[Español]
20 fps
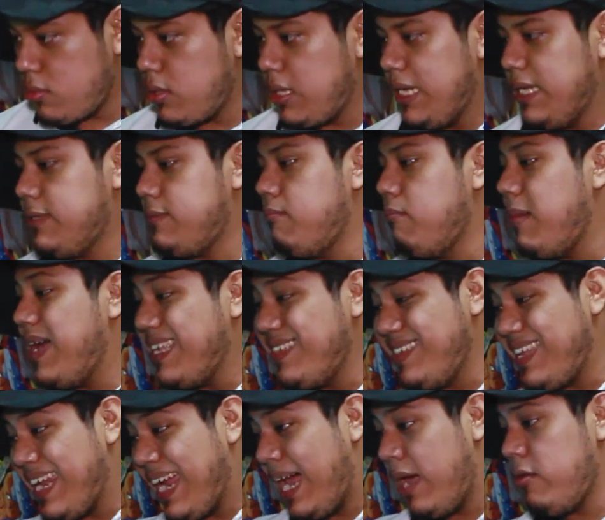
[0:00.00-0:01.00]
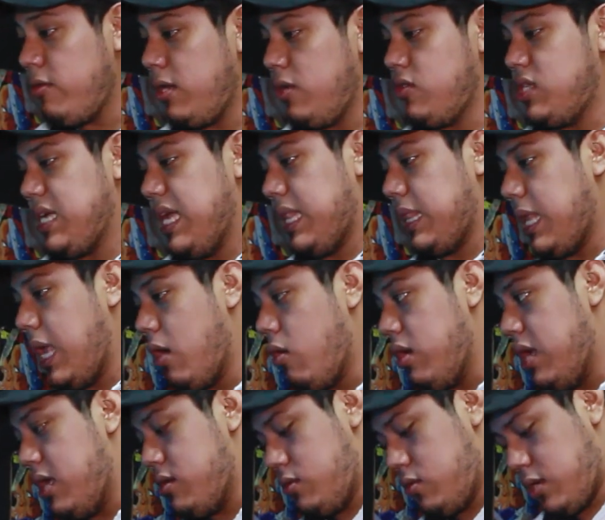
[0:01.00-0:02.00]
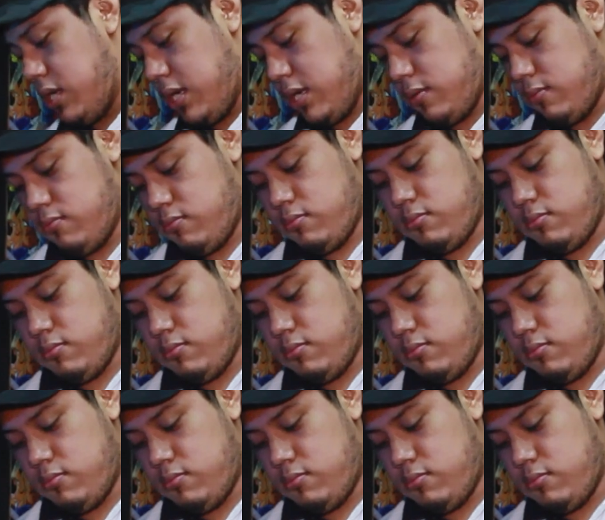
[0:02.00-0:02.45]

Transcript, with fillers: es más delgado de los que tengo. Y eso que